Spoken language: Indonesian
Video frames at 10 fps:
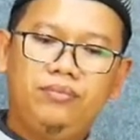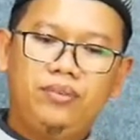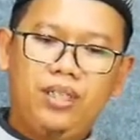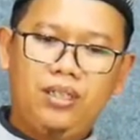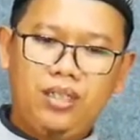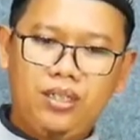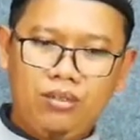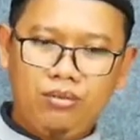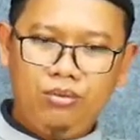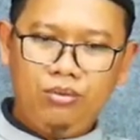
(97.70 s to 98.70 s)

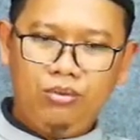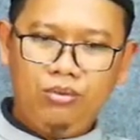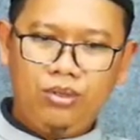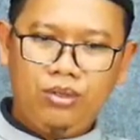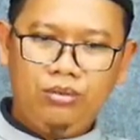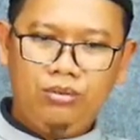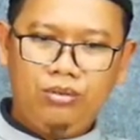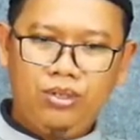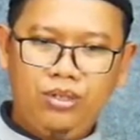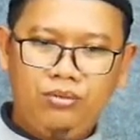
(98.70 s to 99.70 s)
anak-anakku, seluruh
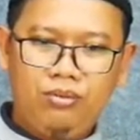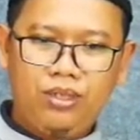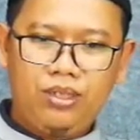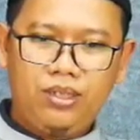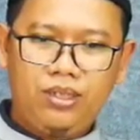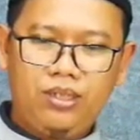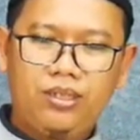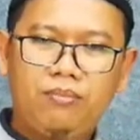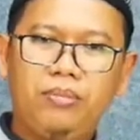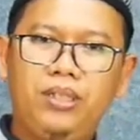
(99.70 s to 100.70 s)
siswa
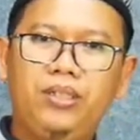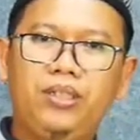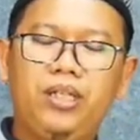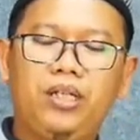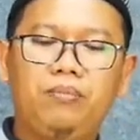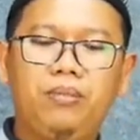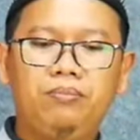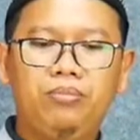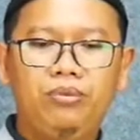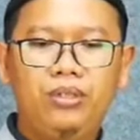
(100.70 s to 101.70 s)
SMP IT
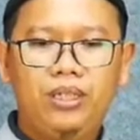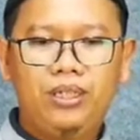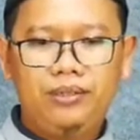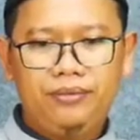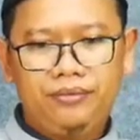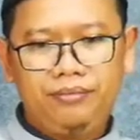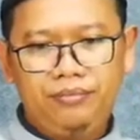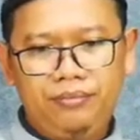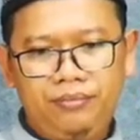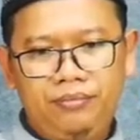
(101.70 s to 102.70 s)
Harapan Bunda.
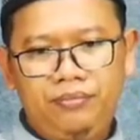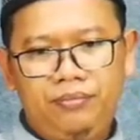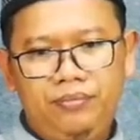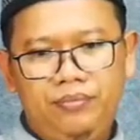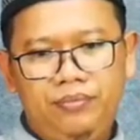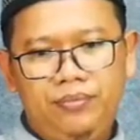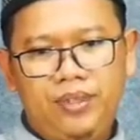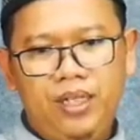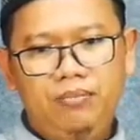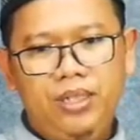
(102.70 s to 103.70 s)

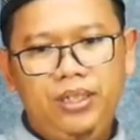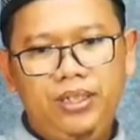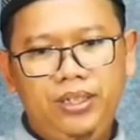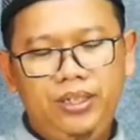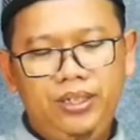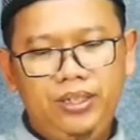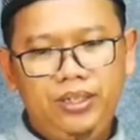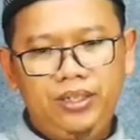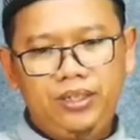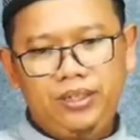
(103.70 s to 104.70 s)
Dalam hal ini,
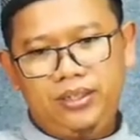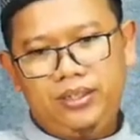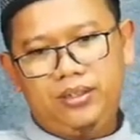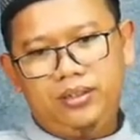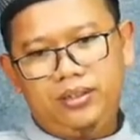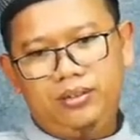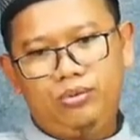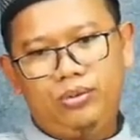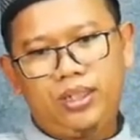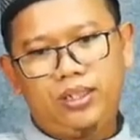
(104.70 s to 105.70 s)

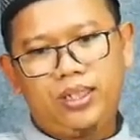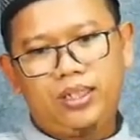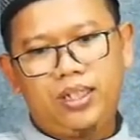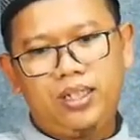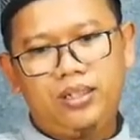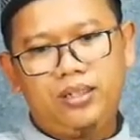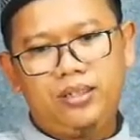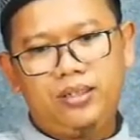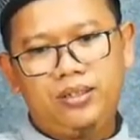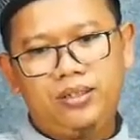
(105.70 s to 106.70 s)
Ustadz akan
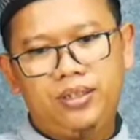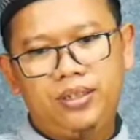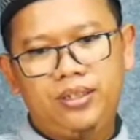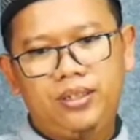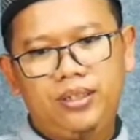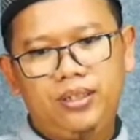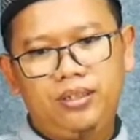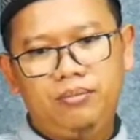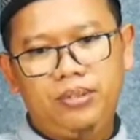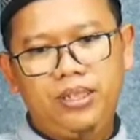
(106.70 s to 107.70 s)
sedikit
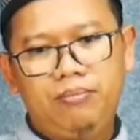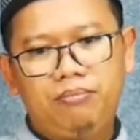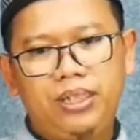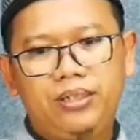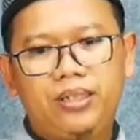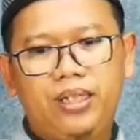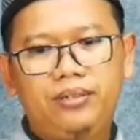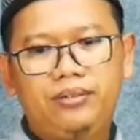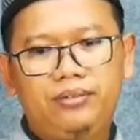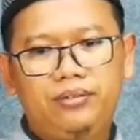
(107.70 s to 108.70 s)

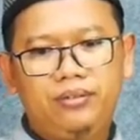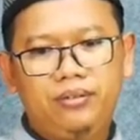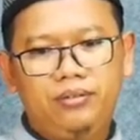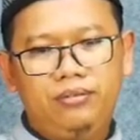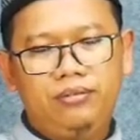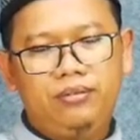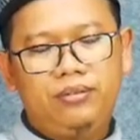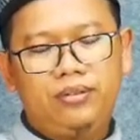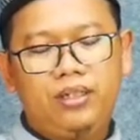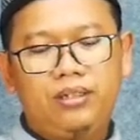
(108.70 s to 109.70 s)
menyampaikan
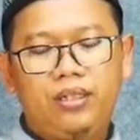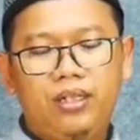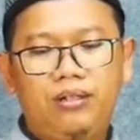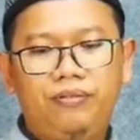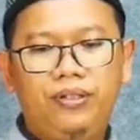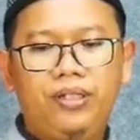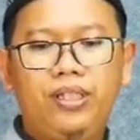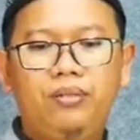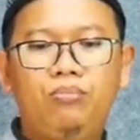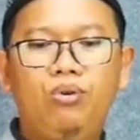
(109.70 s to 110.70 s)
tentang
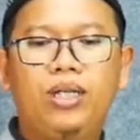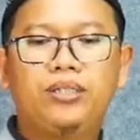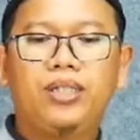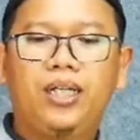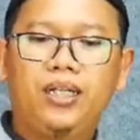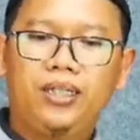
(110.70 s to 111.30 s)
fikih puasa,